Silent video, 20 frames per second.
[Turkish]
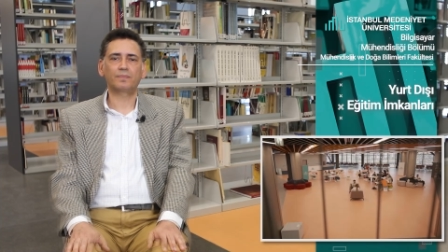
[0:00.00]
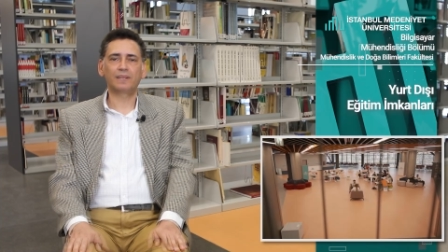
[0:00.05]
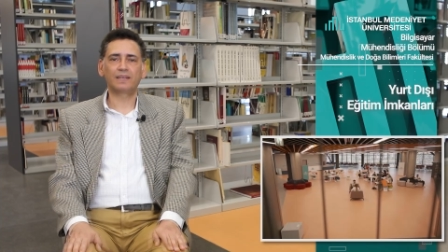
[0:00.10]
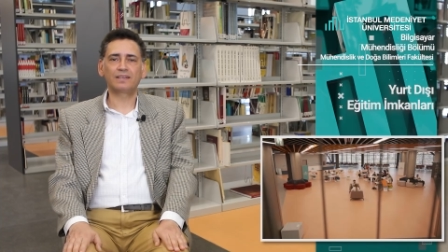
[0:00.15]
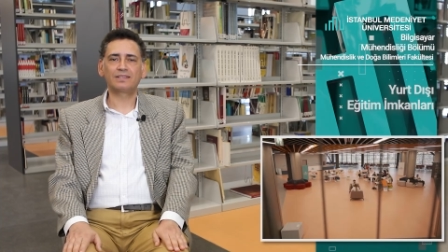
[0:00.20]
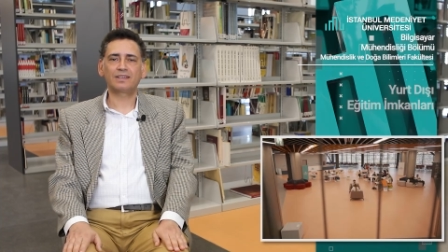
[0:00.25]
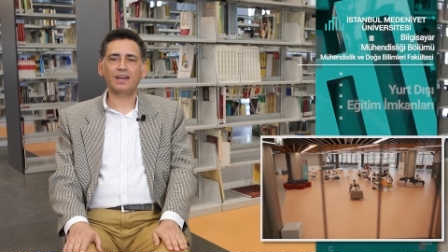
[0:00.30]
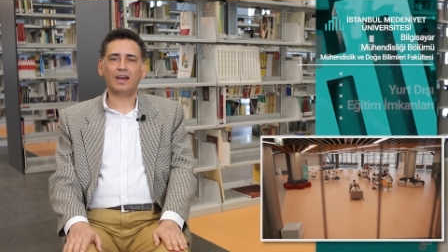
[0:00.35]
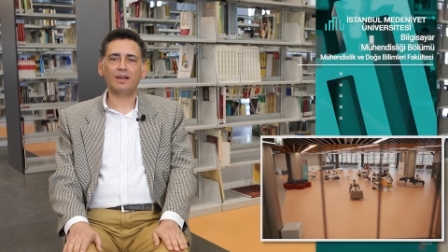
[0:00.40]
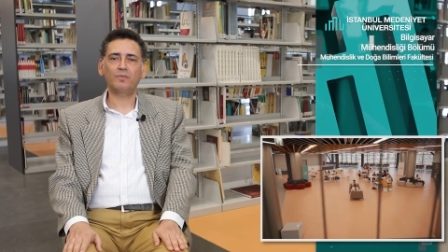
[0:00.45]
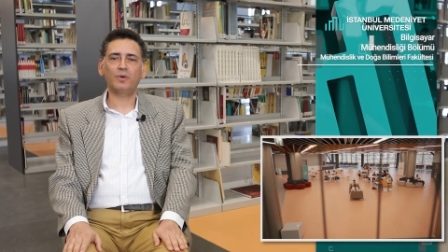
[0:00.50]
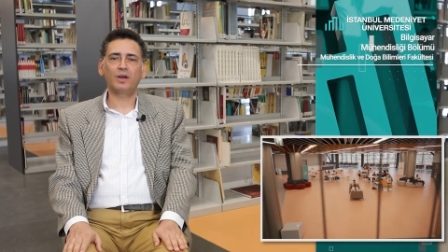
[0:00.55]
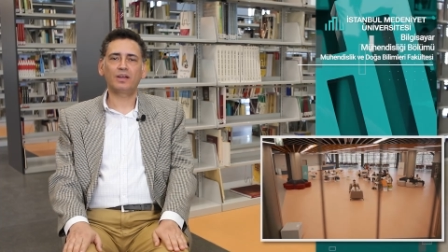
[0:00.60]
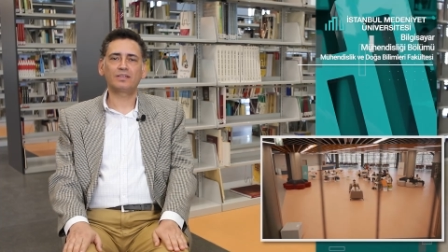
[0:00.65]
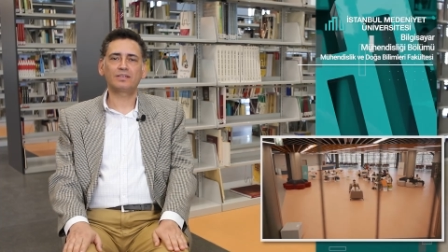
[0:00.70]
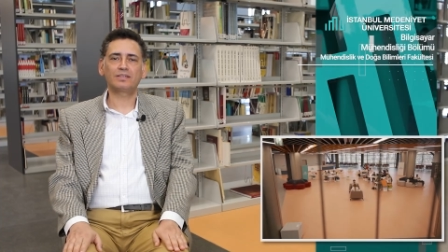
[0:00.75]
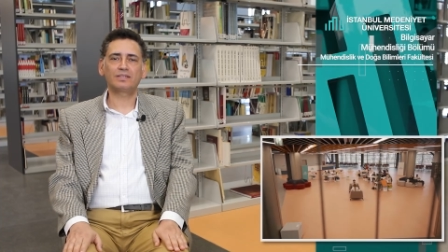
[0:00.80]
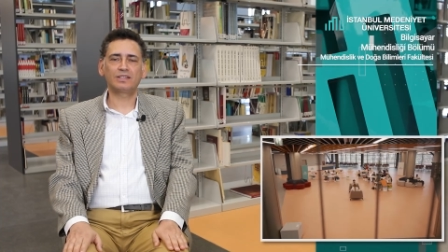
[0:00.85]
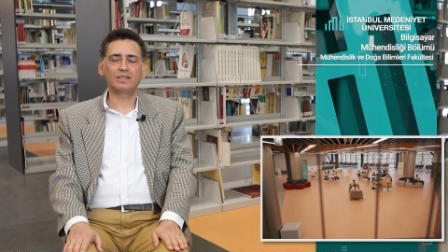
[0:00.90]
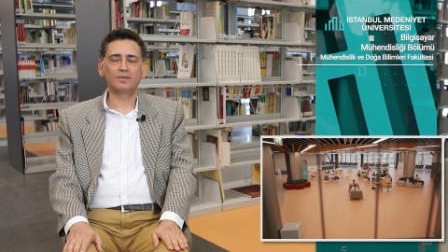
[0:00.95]
Bilgisayar
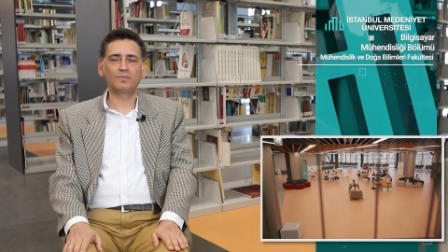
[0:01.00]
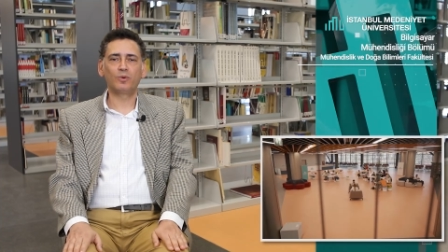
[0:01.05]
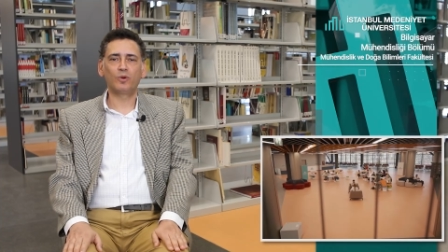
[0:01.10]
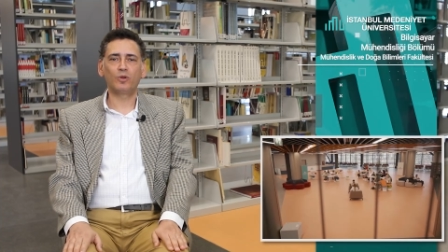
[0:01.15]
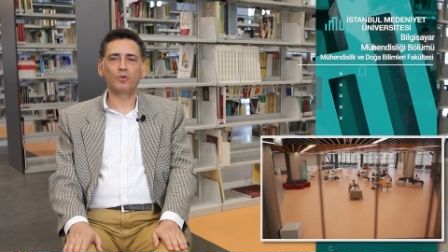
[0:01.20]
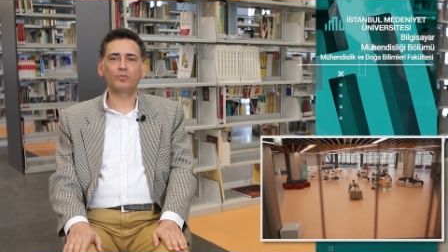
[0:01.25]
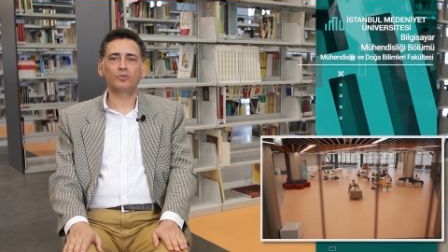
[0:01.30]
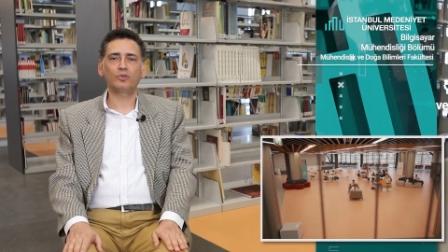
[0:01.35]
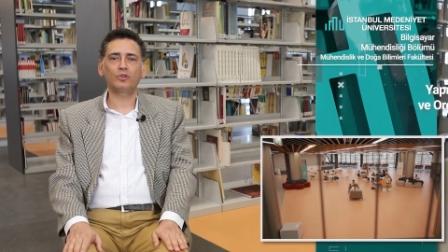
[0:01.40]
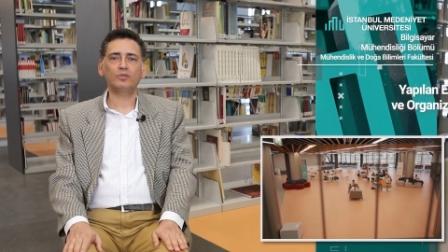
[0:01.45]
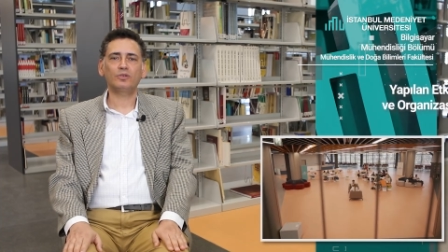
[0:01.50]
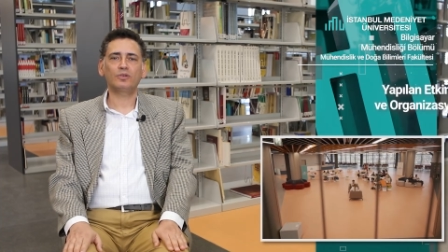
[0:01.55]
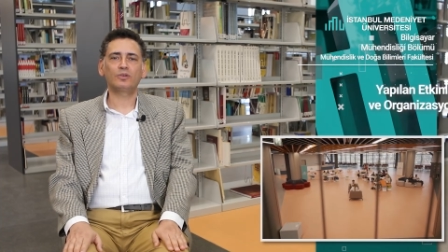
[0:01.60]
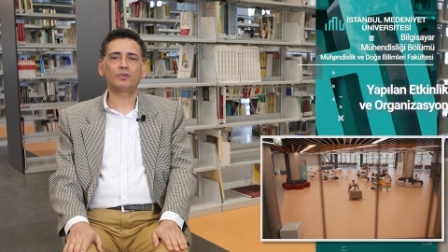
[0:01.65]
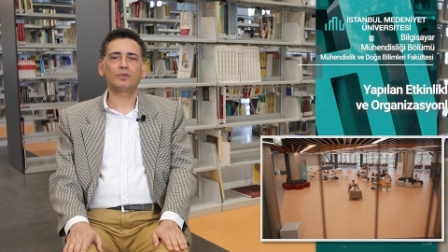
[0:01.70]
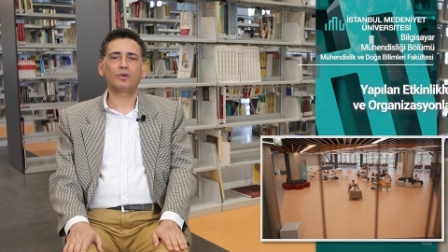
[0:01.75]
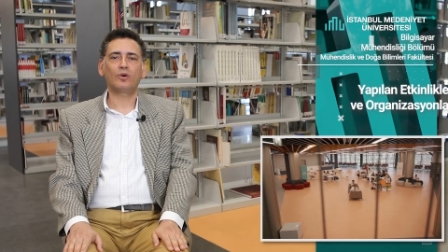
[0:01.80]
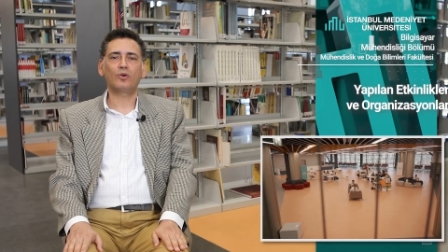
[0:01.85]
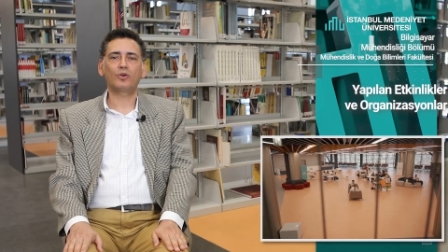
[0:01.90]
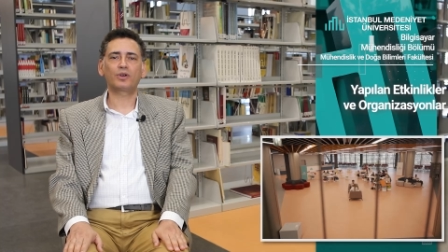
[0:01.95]
mühendisliği bölümünün e,